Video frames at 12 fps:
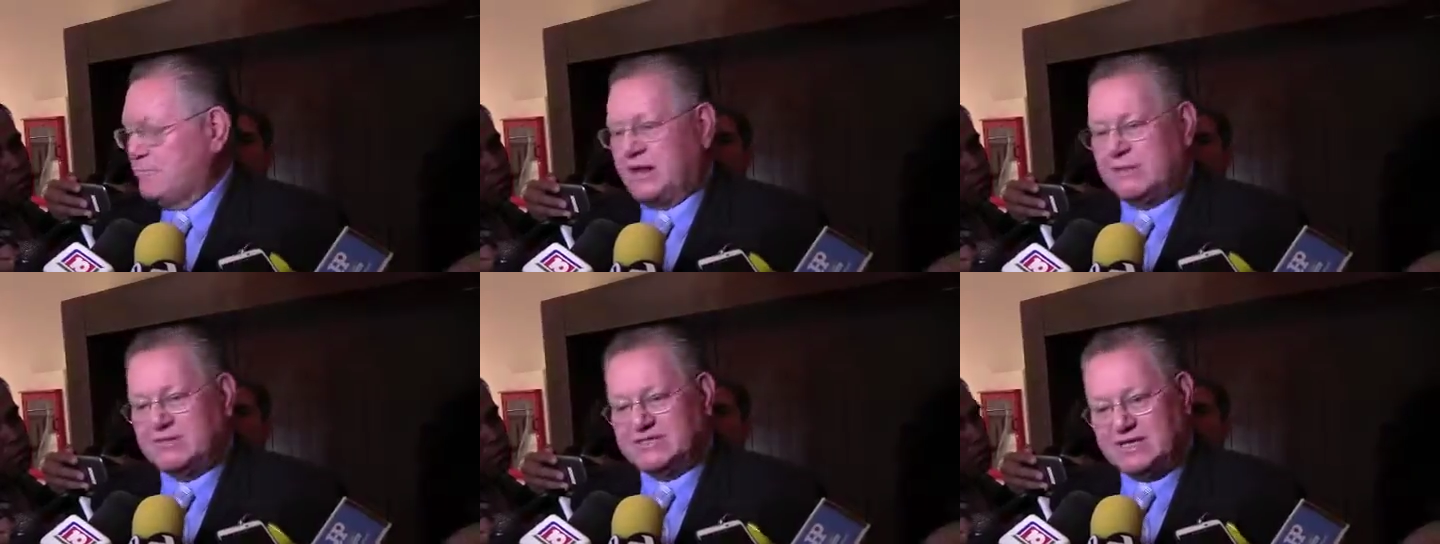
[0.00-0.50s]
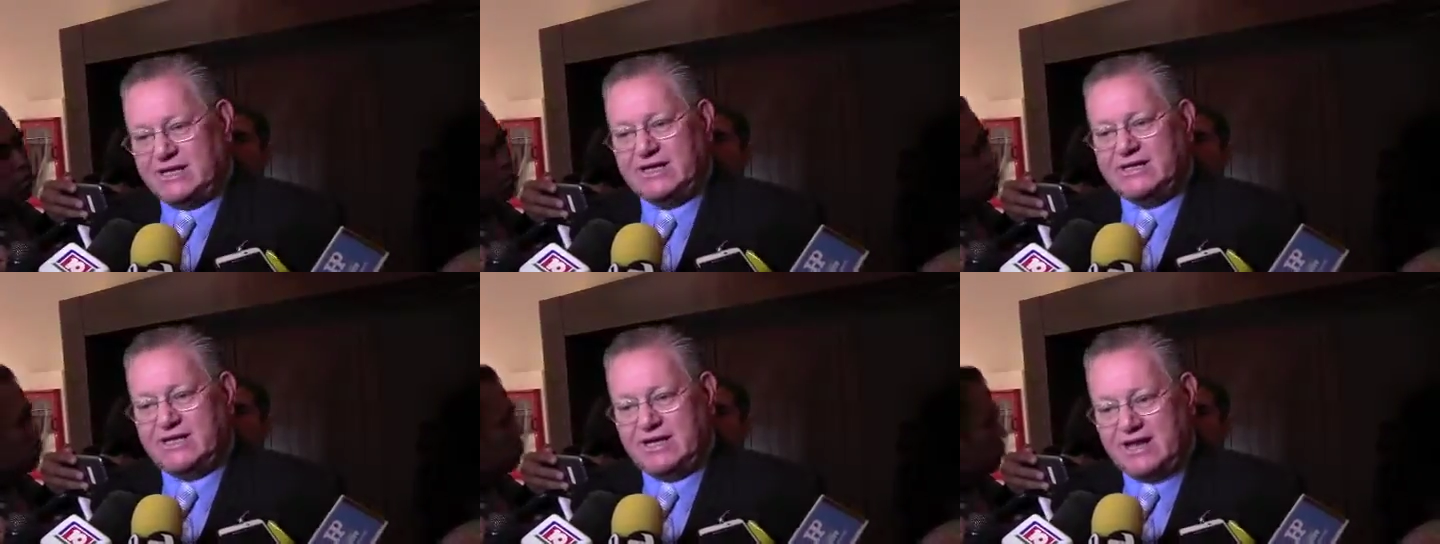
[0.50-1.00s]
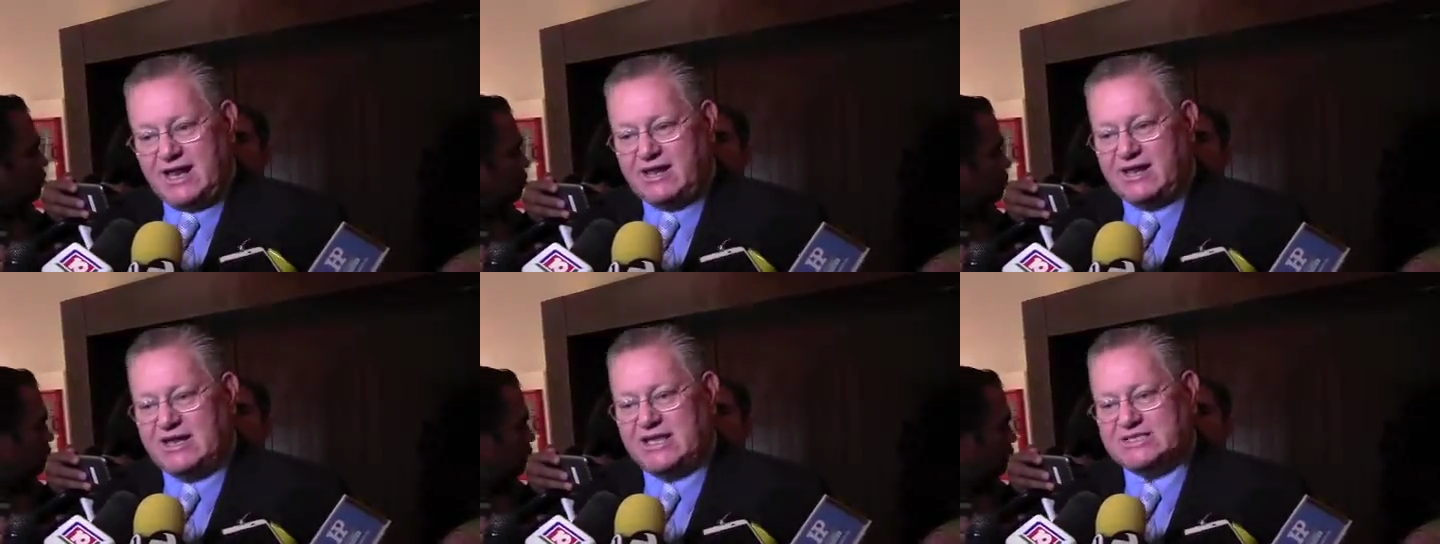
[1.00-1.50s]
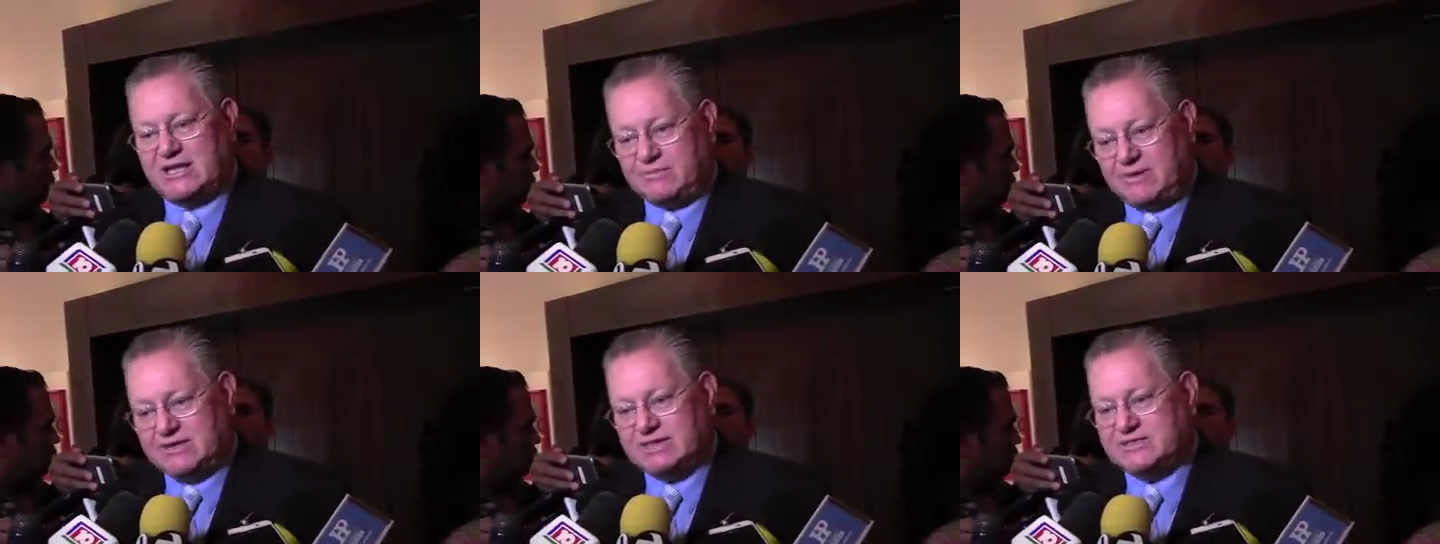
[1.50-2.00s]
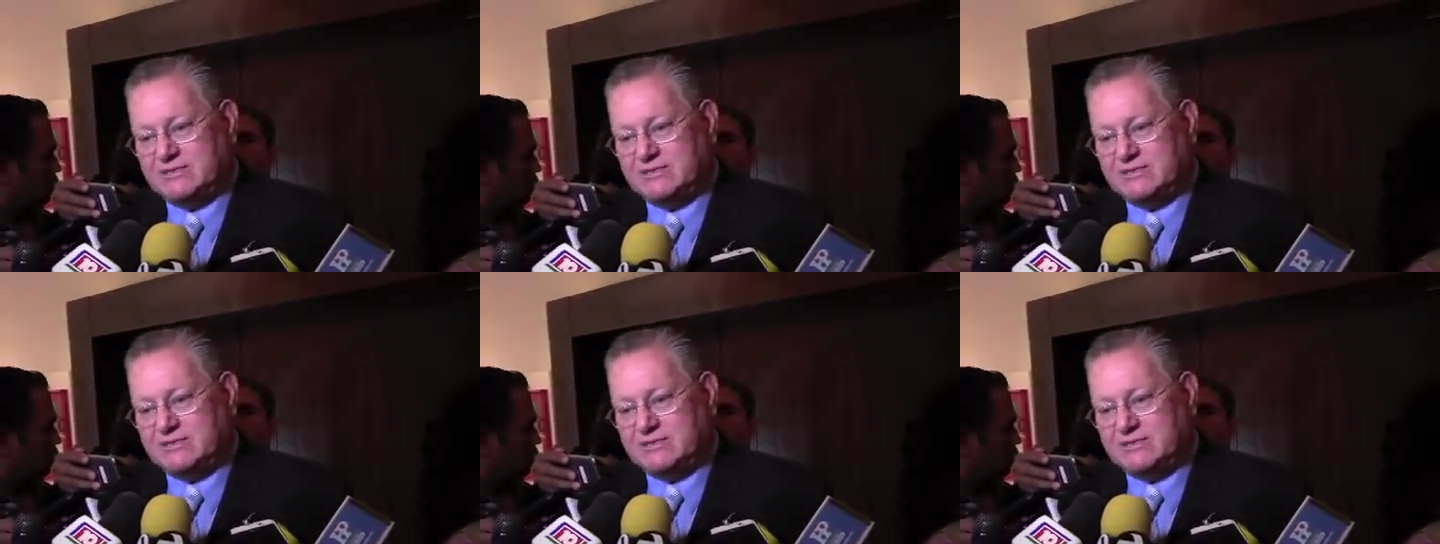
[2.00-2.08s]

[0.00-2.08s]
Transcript: para empezar a integrar las carpetas de